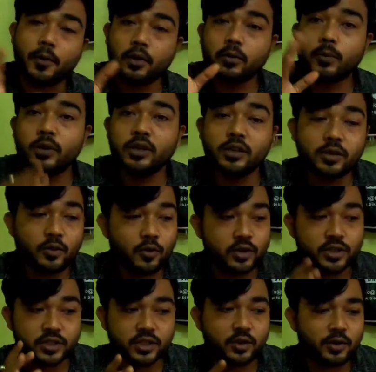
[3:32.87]
আবারও বলি
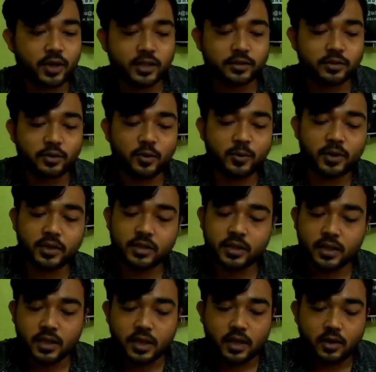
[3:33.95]
অনিশকে অনেক ধন্যবাদ
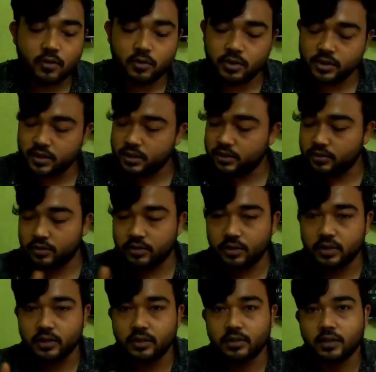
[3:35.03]
অনিশের
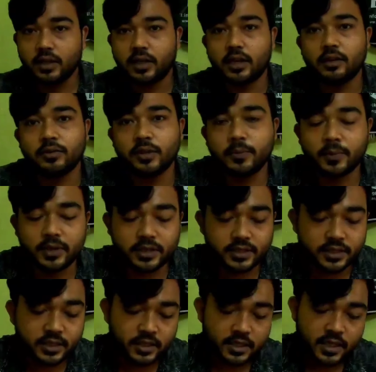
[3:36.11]
জন্যই এটা হতে
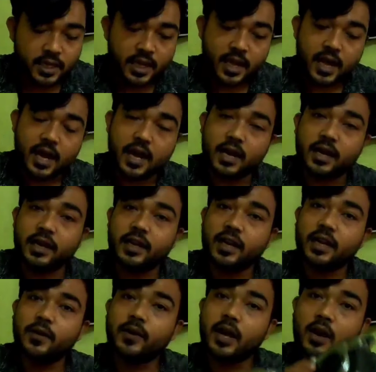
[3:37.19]
পেরেছে আর এটা
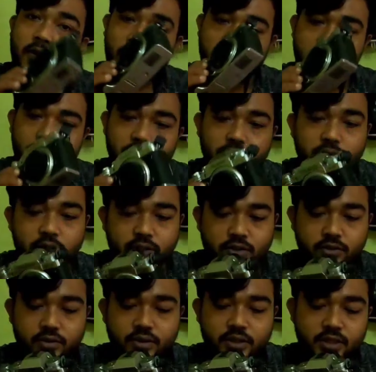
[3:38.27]
নেওয়ার আরও একটা উদ্দেশ্য
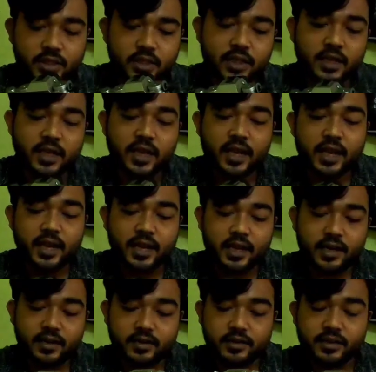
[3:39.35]
হচ্ছে
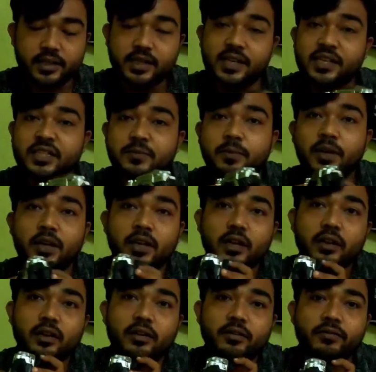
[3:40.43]
এর ডিসপ্লেটা
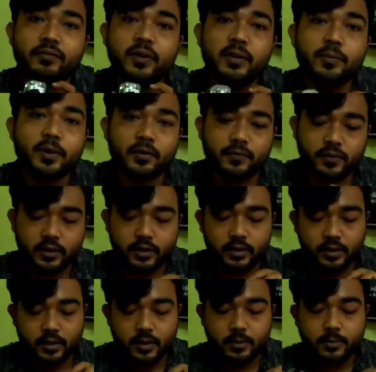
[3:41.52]
ফ্লিপ আপ হয়
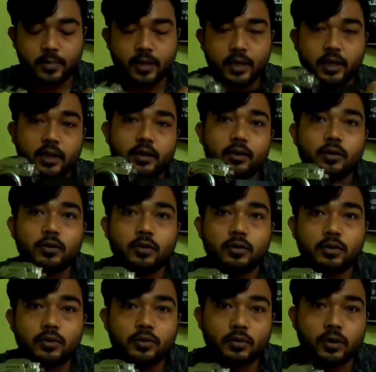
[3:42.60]
মানে
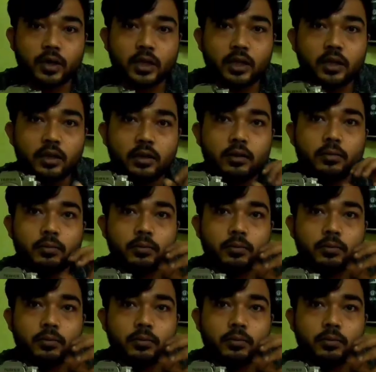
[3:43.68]
টোটাল